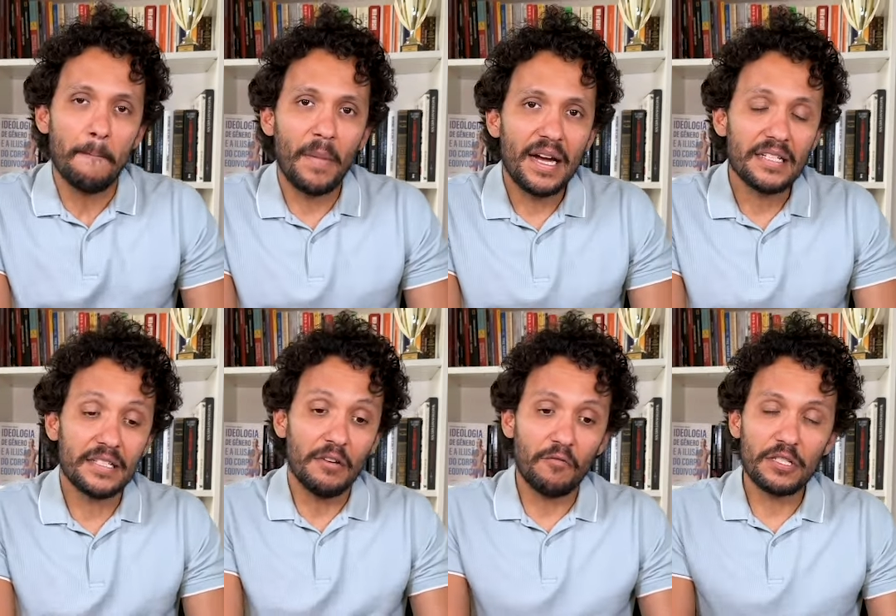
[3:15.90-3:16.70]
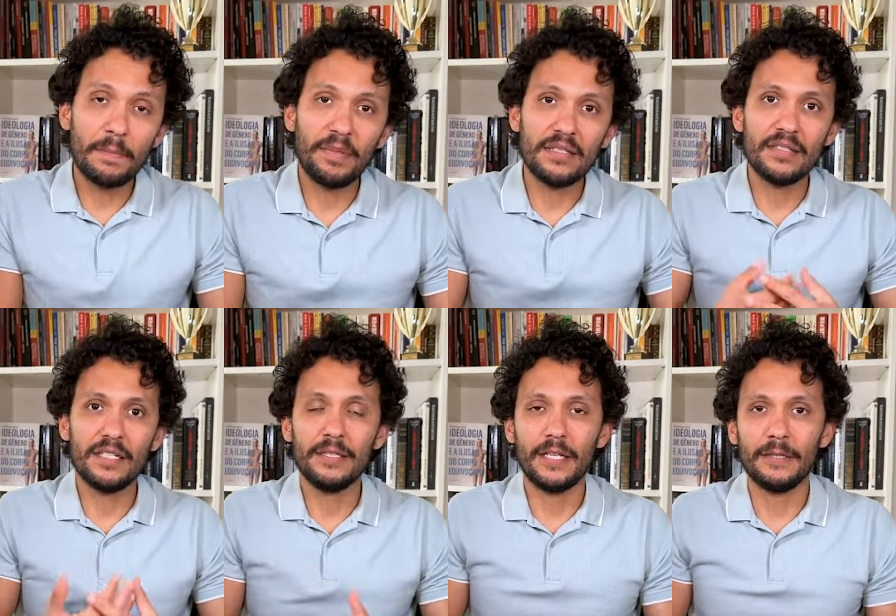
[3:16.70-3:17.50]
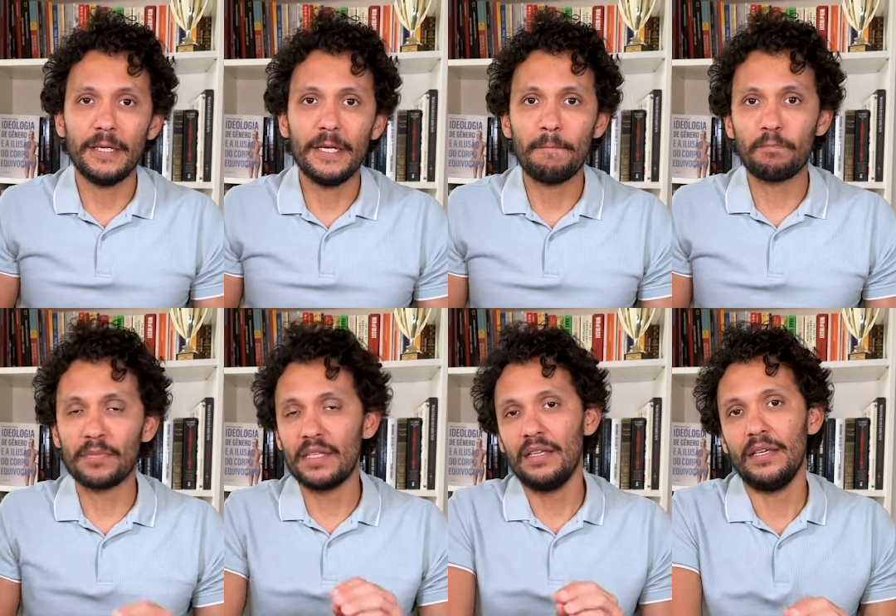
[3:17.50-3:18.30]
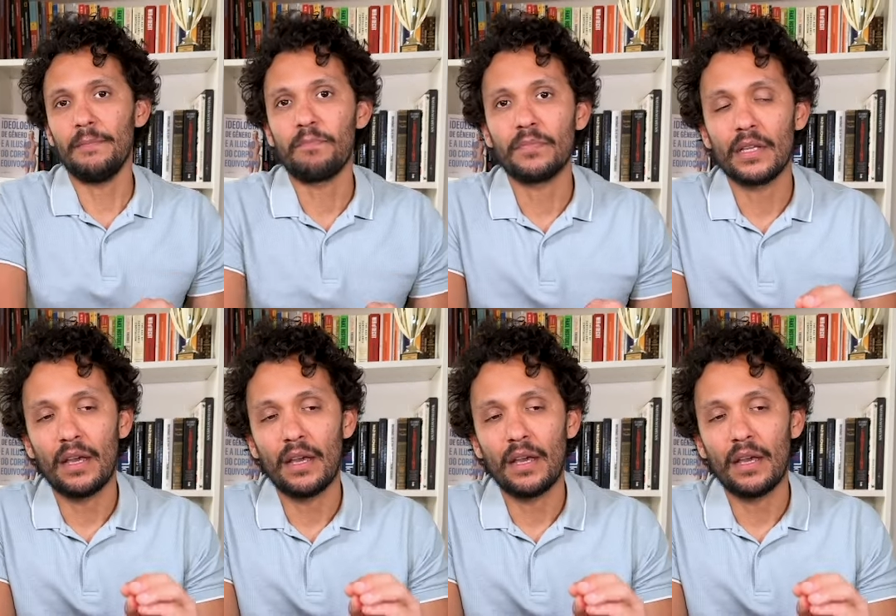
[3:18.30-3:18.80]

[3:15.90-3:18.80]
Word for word: Mas você precisa entender que